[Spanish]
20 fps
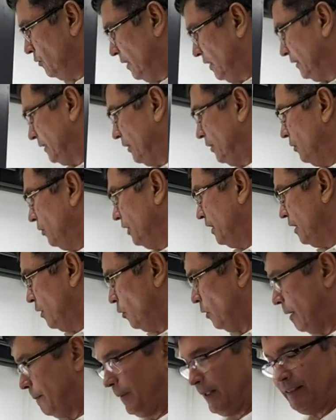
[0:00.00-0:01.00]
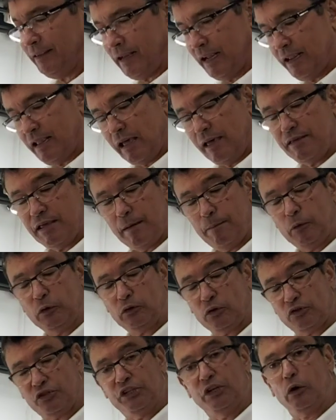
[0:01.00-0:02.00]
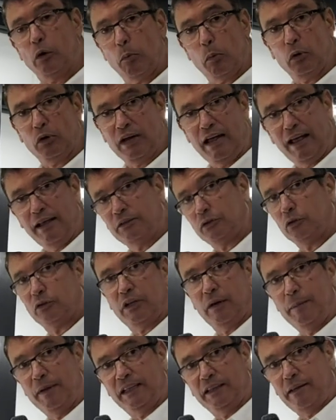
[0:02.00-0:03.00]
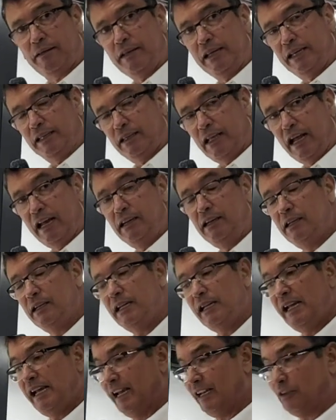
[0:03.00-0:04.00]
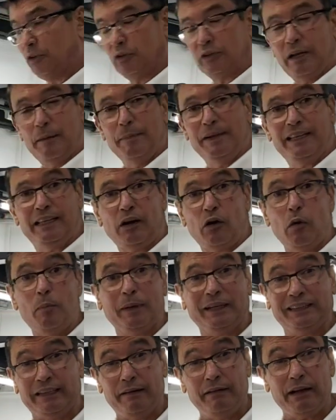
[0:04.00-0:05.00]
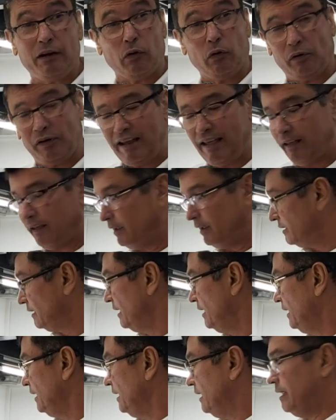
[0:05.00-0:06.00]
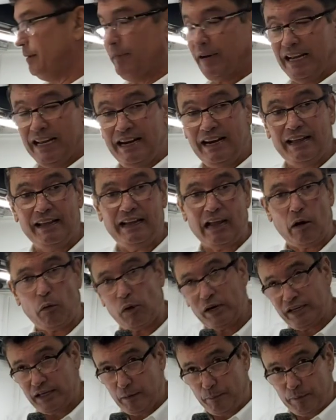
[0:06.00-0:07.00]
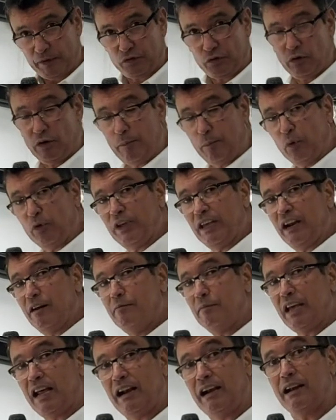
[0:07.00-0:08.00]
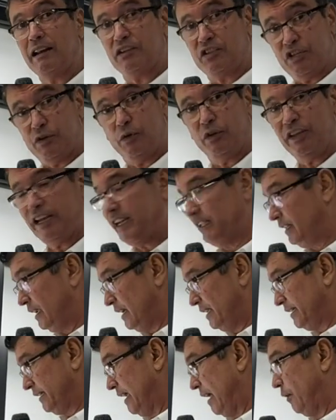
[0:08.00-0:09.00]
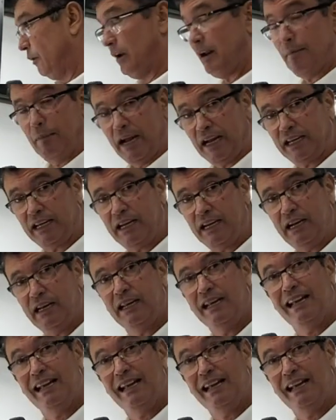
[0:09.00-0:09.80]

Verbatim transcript: una tecnología de una pantalla de 10.5 pulgadas, totalmente digital y totalmente compatible con redes de manera de que cualquier persona pudiera enviar el archivo digitalizado a la máquina,